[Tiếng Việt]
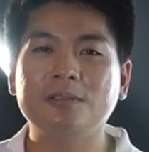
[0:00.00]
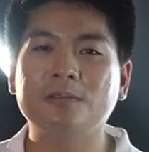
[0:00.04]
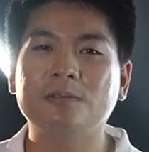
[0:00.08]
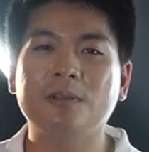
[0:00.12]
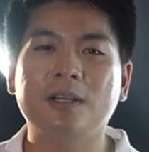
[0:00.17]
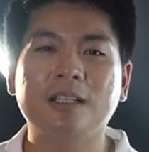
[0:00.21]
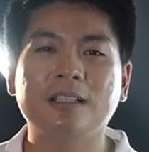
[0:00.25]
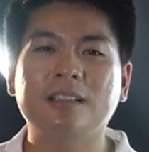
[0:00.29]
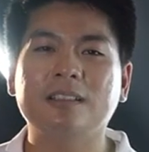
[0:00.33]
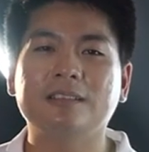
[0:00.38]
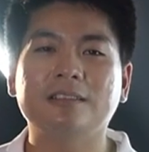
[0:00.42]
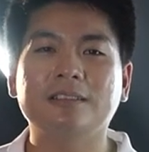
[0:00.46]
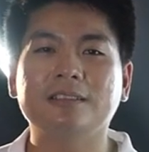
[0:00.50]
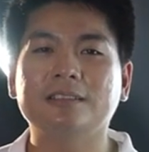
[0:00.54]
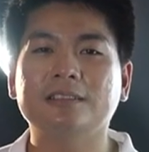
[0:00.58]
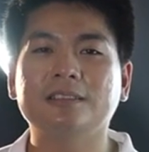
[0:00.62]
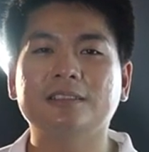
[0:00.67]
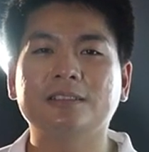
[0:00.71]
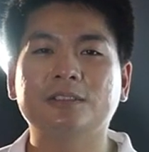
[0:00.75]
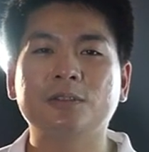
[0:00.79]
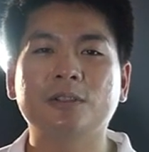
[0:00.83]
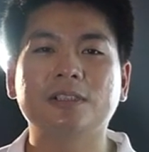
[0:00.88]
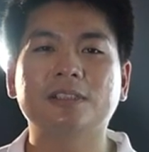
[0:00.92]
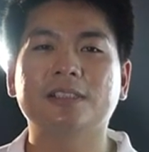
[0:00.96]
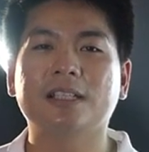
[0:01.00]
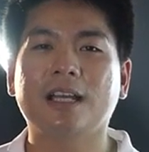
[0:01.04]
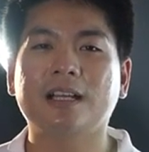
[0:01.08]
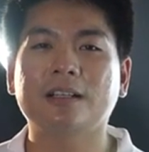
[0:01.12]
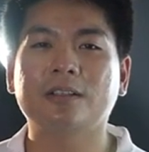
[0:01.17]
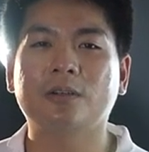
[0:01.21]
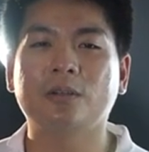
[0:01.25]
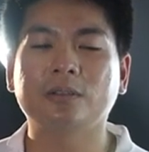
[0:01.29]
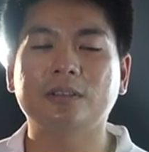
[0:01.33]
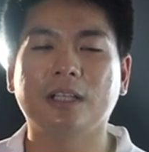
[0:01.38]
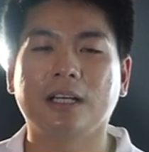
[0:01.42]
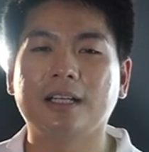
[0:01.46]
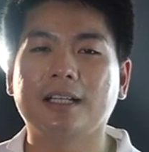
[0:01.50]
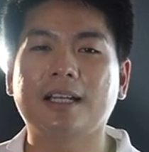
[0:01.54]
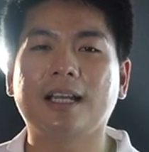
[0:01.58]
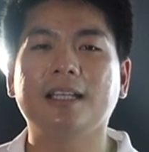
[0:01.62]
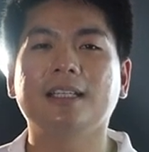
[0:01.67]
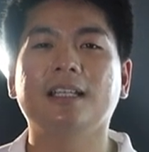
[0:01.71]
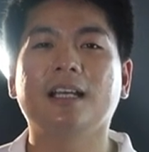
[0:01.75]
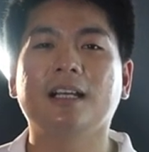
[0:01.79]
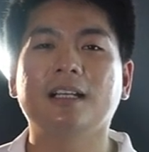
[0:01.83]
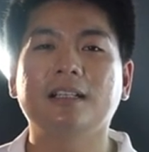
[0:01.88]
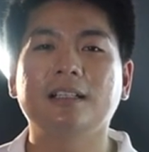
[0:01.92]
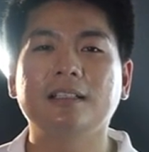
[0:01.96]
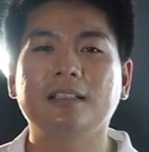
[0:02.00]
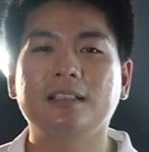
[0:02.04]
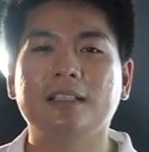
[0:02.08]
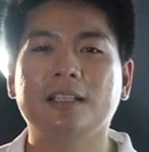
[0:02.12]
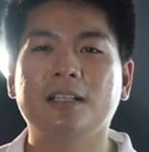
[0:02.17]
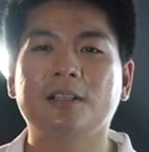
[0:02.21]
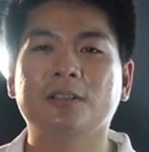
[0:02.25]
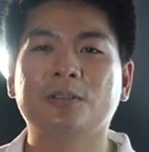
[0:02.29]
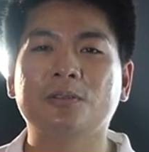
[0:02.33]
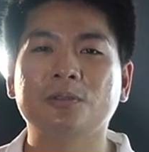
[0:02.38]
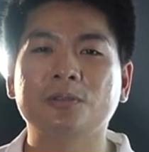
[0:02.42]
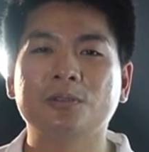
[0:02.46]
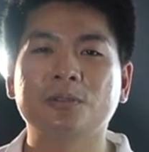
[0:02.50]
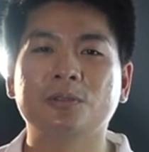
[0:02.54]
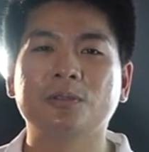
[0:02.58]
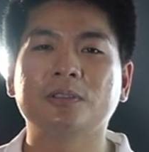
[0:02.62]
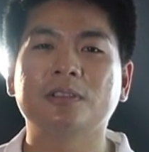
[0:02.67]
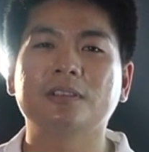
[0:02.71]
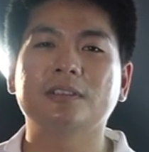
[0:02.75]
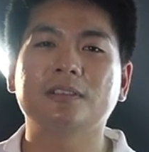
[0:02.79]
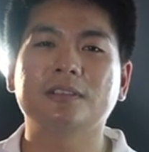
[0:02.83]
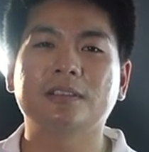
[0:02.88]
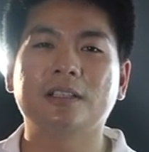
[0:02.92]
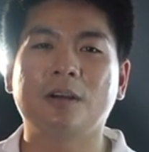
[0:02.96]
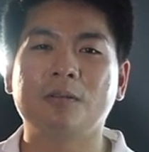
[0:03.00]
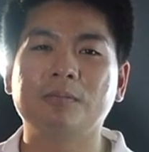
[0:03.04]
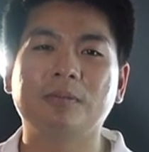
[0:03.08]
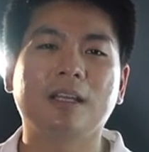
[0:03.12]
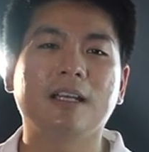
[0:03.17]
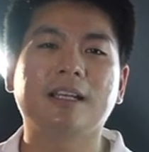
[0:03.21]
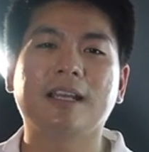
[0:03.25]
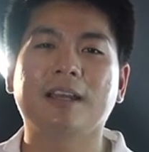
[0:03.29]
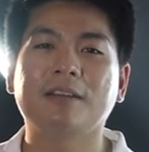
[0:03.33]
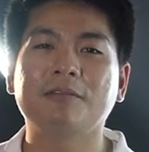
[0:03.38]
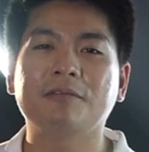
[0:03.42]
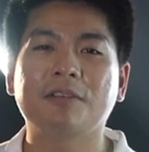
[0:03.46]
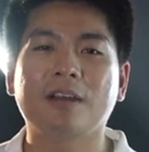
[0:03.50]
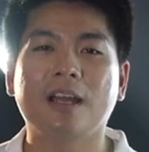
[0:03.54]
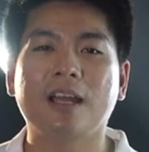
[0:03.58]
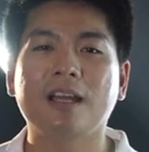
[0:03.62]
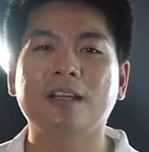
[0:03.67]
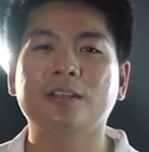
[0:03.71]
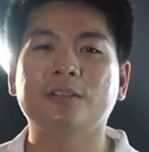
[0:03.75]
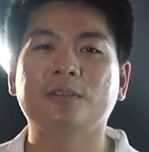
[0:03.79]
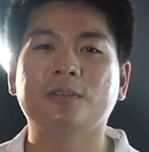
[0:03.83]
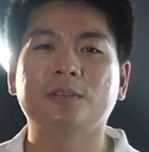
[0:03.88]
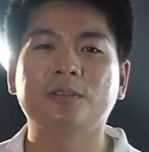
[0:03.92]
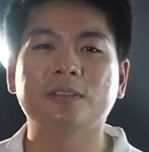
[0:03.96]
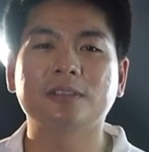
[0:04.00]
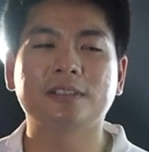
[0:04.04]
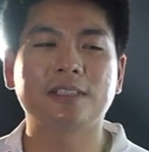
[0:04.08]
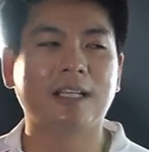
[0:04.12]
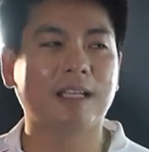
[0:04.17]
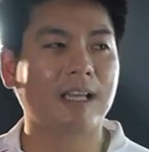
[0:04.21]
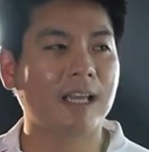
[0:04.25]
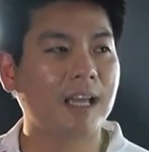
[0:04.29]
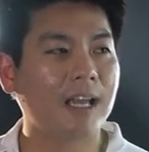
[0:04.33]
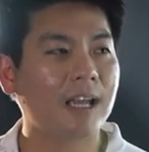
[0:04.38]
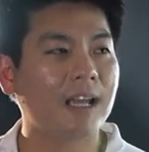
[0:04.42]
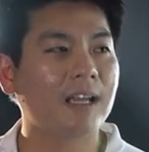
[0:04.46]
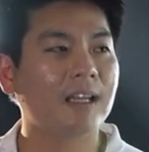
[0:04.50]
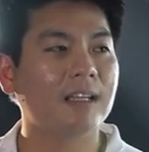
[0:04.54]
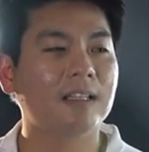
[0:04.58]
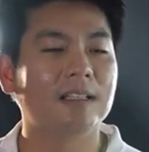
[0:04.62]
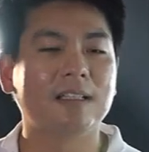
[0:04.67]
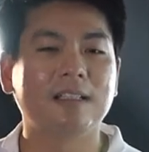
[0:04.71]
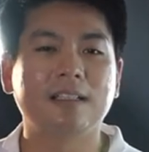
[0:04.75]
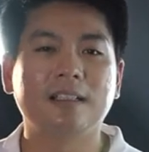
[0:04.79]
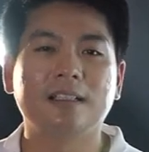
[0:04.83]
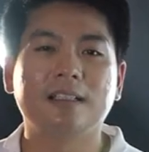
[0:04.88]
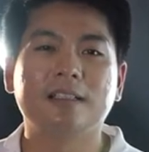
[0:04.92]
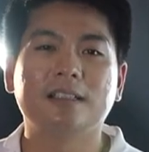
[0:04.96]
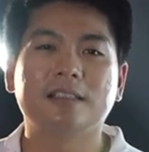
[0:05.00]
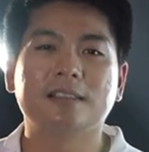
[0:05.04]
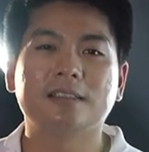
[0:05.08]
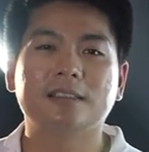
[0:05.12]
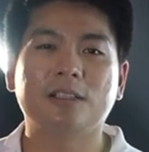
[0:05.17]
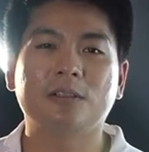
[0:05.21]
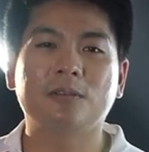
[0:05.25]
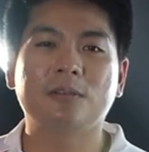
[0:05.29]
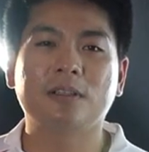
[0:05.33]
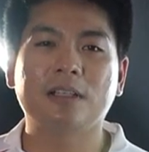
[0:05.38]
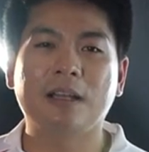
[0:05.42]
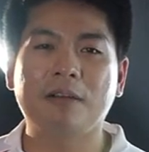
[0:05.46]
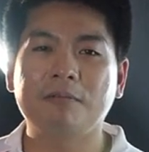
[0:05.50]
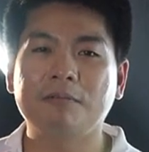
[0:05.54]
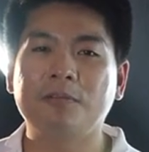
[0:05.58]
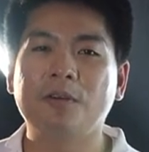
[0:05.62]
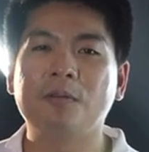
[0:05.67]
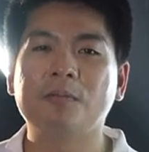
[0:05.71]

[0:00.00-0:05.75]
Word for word: quá xuất sắc của từng cá nhân, như là cú sút không thể cản phá của Saka, sau năm phút